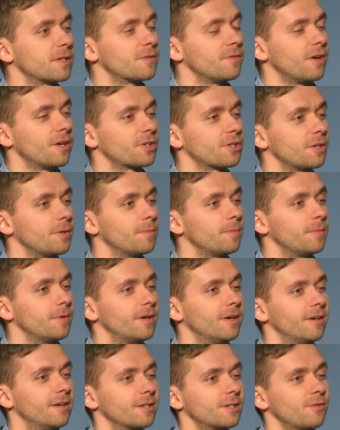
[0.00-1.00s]
с, вашим,
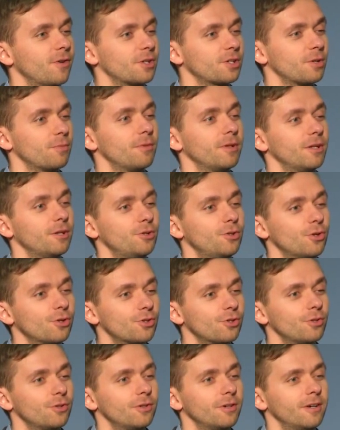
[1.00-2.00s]
э, с вашей
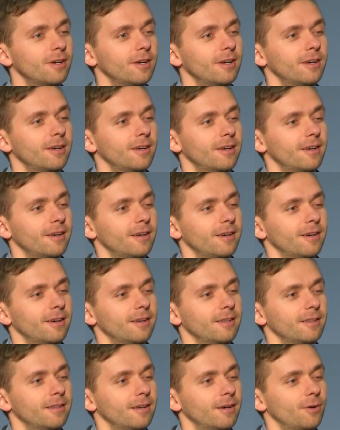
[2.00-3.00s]
молодежью
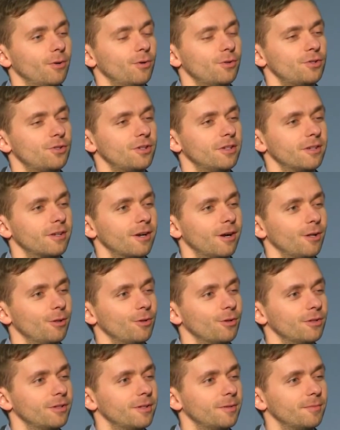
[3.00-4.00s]
на очень
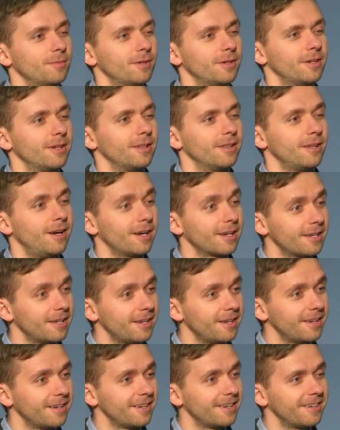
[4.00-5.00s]
холодном
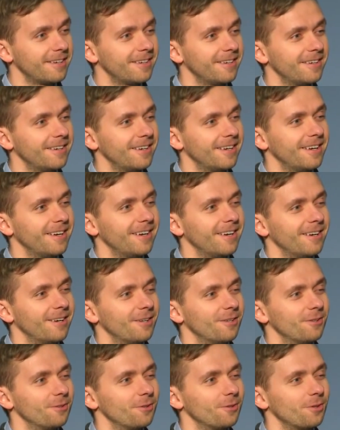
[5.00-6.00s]
лагере,
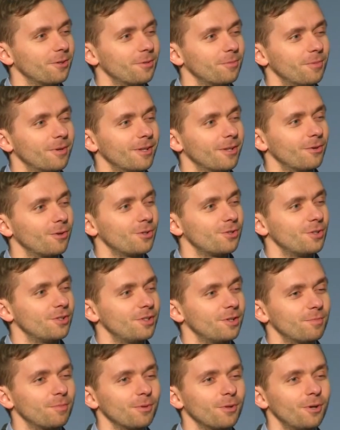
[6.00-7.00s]
но было очень
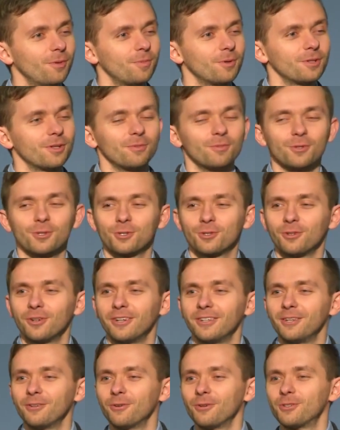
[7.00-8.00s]
тепло, потому что
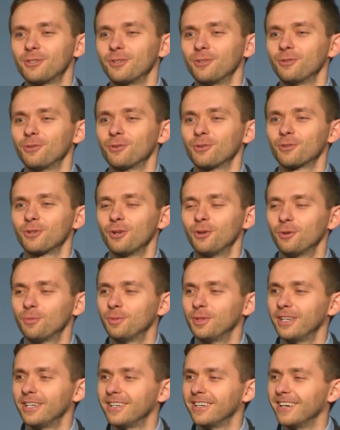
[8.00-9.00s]
они очень
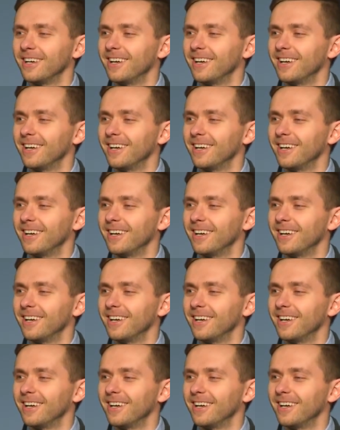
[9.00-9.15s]
дружелюбные.